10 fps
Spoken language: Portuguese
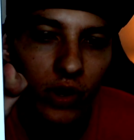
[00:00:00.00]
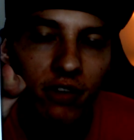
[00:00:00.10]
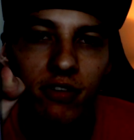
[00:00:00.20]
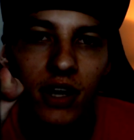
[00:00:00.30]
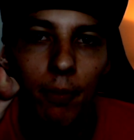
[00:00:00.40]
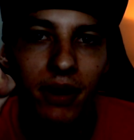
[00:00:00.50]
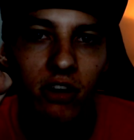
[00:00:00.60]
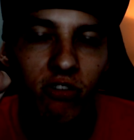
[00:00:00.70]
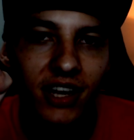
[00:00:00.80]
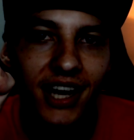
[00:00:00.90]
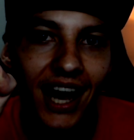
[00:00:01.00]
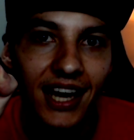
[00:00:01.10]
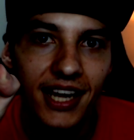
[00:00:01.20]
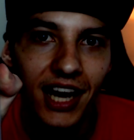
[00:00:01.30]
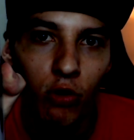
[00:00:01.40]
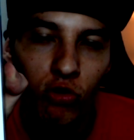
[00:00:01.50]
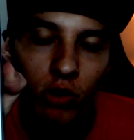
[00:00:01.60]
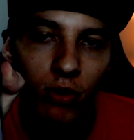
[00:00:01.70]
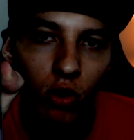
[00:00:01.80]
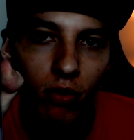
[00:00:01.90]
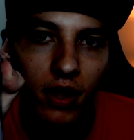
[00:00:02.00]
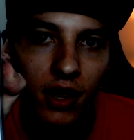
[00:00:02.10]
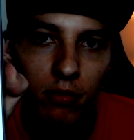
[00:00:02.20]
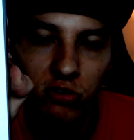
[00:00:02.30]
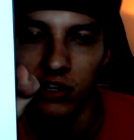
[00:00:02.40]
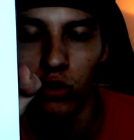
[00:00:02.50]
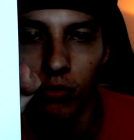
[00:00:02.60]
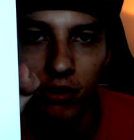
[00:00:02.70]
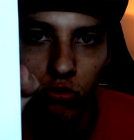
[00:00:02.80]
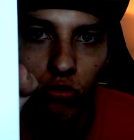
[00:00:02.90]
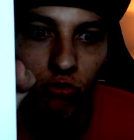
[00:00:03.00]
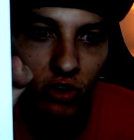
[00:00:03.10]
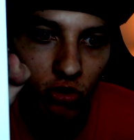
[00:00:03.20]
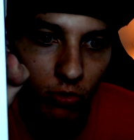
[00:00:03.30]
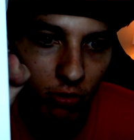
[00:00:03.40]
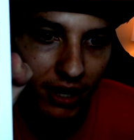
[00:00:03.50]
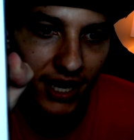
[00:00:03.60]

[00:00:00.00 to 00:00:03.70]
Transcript: a luz, dá pra desligar, ligar a luz como é, mostrei no começo do vídeo,